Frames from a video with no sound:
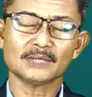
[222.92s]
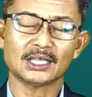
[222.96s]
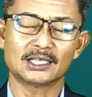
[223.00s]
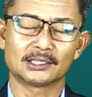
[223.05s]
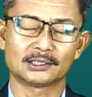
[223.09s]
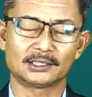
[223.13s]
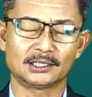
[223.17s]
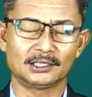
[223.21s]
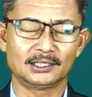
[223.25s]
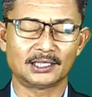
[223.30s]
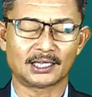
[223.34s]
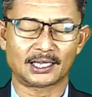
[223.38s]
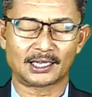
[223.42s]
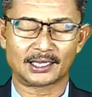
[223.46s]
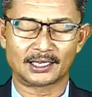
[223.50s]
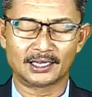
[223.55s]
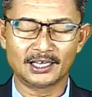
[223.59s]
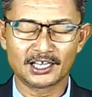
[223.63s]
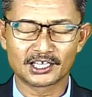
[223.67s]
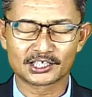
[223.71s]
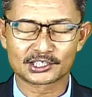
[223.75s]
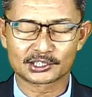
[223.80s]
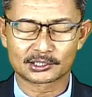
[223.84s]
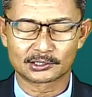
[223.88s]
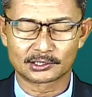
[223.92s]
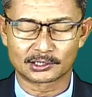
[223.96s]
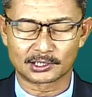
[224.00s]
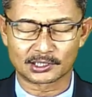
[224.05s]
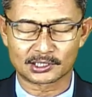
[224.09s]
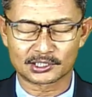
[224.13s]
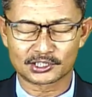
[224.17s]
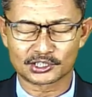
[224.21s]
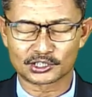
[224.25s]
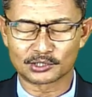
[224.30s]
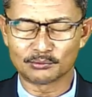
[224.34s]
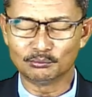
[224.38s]
tidak ada yang
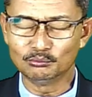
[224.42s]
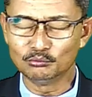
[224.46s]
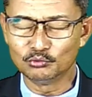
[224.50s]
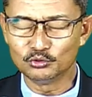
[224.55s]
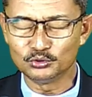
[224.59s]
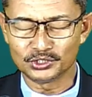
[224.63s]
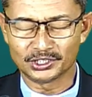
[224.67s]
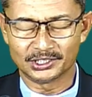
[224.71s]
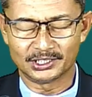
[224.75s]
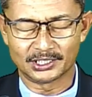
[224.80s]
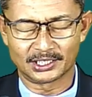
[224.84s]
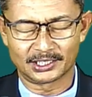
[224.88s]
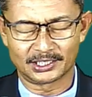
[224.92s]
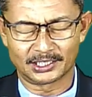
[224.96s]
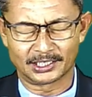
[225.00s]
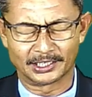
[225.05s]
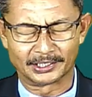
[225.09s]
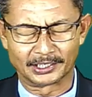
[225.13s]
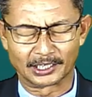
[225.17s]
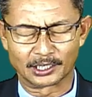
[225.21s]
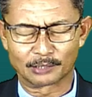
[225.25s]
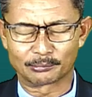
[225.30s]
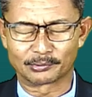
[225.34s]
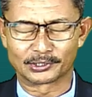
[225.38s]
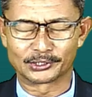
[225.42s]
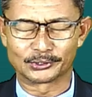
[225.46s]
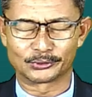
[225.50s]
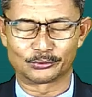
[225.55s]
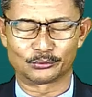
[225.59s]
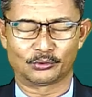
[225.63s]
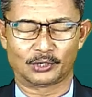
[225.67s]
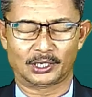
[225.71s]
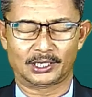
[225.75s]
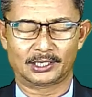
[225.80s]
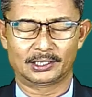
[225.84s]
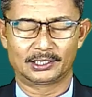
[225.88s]
tersembunyi dari hadapan
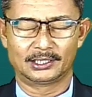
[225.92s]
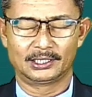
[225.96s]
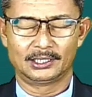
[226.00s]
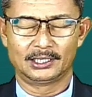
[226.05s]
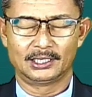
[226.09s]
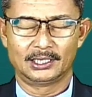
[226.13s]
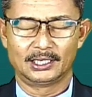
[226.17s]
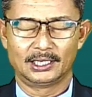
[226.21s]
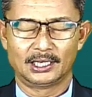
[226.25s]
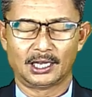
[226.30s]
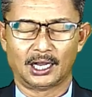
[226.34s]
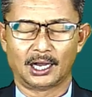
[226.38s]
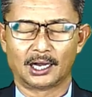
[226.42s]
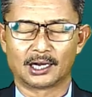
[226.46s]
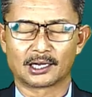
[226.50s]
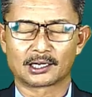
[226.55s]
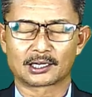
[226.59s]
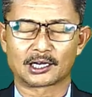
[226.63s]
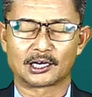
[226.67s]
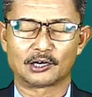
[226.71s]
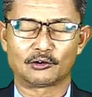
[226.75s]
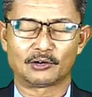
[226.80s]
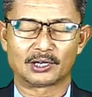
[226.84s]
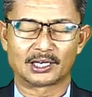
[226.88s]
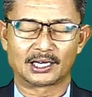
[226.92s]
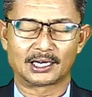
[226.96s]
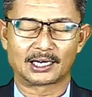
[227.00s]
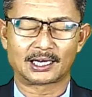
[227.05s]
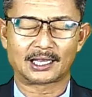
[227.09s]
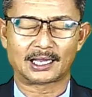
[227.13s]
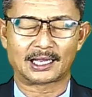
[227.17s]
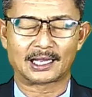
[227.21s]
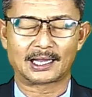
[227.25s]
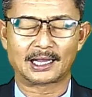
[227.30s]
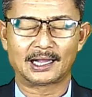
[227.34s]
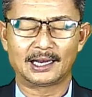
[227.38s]
Tuhan. Engkau
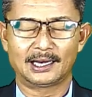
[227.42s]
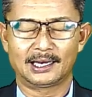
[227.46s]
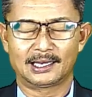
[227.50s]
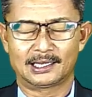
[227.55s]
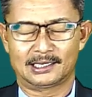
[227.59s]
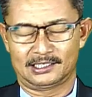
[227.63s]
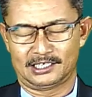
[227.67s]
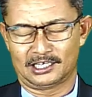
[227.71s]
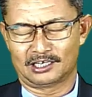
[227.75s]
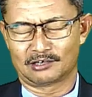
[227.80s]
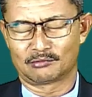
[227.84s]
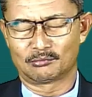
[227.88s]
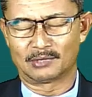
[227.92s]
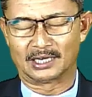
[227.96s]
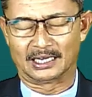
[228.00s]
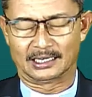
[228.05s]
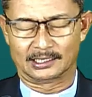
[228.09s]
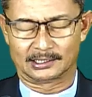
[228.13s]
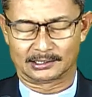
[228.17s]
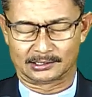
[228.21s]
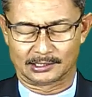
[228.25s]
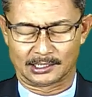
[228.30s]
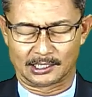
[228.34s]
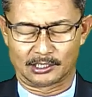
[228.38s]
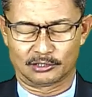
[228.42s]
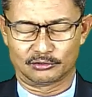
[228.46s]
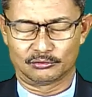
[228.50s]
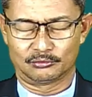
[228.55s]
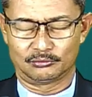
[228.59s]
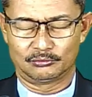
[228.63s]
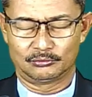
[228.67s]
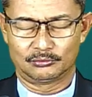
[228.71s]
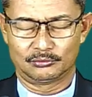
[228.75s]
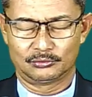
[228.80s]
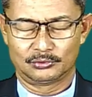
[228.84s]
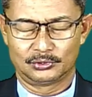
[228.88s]
adalah Allah yang Maha Tahu.
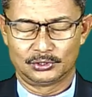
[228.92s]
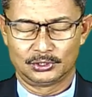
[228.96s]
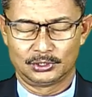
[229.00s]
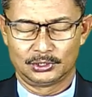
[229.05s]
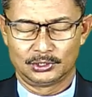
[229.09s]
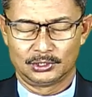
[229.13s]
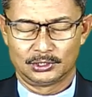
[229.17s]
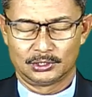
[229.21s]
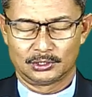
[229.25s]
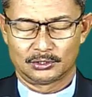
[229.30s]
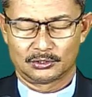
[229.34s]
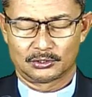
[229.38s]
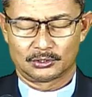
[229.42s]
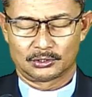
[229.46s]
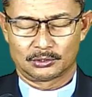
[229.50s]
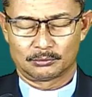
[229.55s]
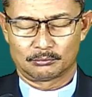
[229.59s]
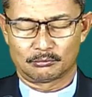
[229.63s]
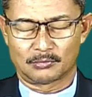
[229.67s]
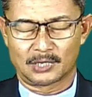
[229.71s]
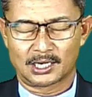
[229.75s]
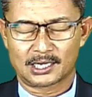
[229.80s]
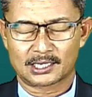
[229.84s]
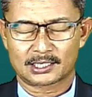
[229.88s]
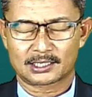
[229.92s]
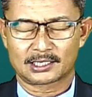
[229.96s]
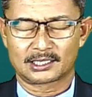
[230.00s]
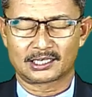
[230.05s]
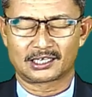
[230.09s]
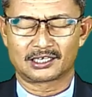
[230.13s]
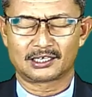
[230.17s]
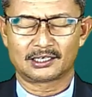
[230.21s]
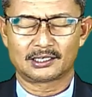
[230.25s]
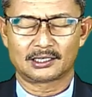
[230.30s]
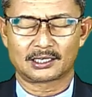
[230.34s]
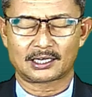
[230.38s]

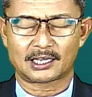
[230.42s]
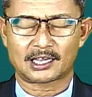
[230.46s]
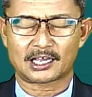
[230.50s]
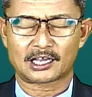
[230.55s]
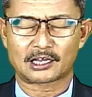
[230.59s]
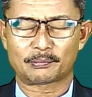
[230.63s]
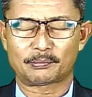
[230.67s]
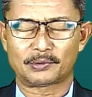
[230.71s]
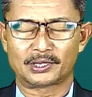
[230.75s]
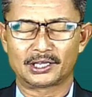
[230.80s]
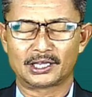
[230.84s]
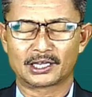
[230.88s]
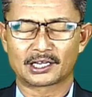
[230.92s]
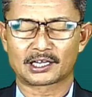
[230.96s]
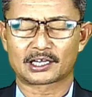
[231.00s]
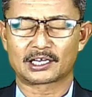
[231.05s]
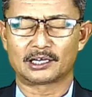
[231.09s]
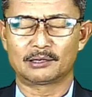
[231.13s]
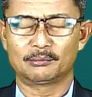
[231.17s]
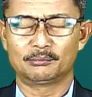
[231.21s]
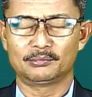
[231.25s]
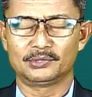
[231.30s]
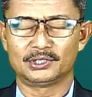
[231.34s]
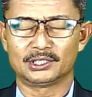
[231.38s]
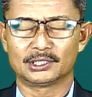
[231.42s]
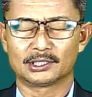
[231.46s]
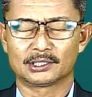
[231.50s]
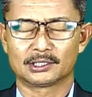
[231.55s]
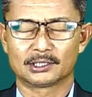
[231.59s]
Bahkan apa yang kami